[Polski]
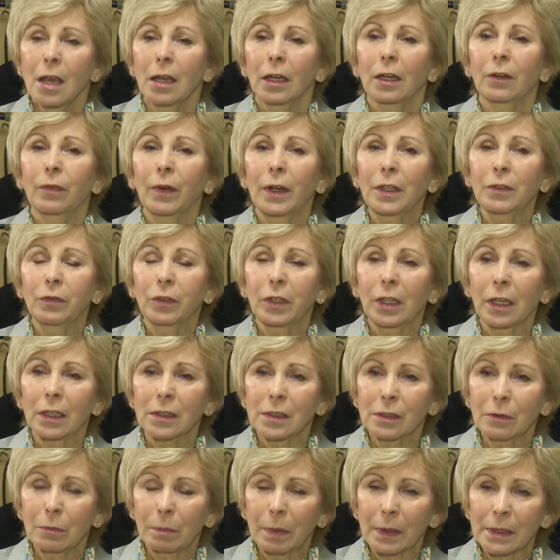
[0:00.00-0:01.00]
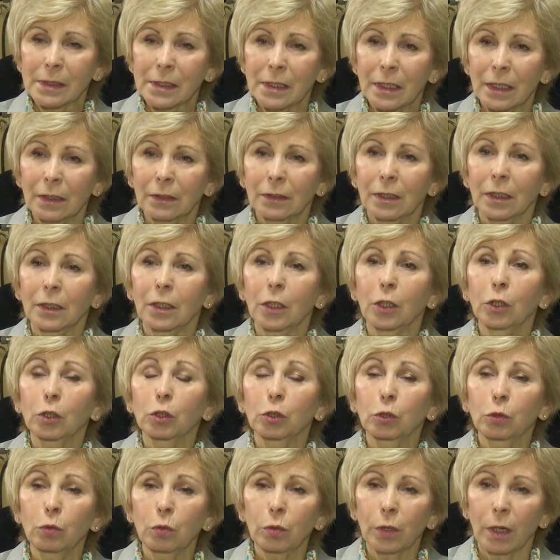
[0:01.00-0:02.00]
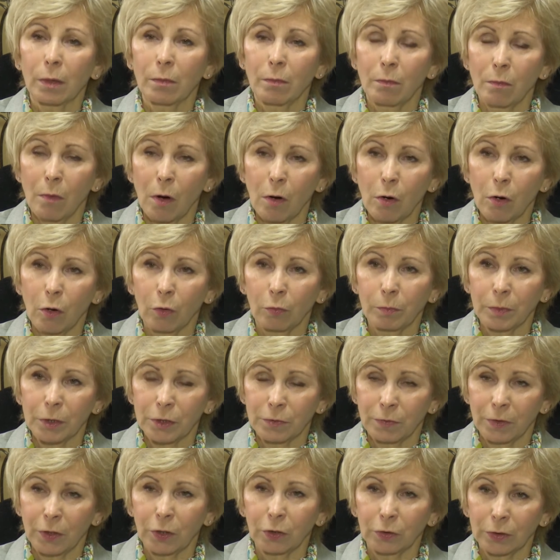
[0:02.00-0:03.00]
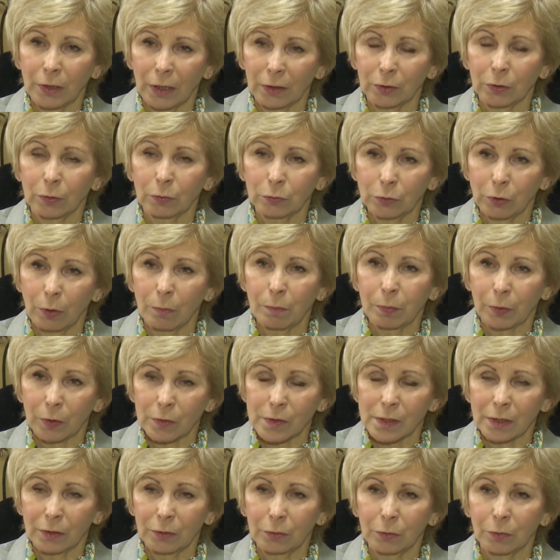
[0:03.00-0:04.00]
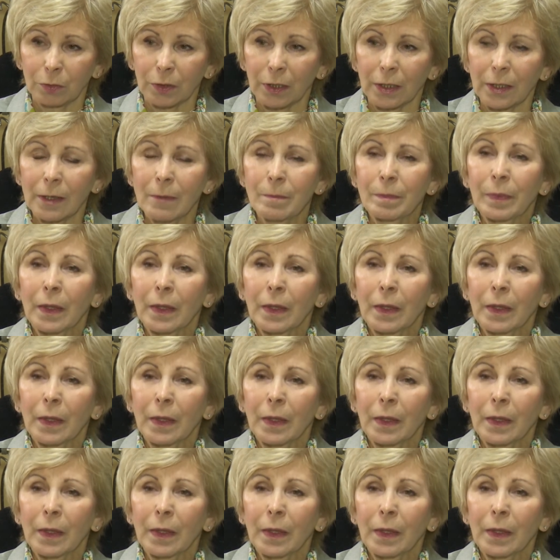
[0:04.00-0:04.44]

kwalifikacją pacjentek, które mogą mieć wykonaną tą procedurę,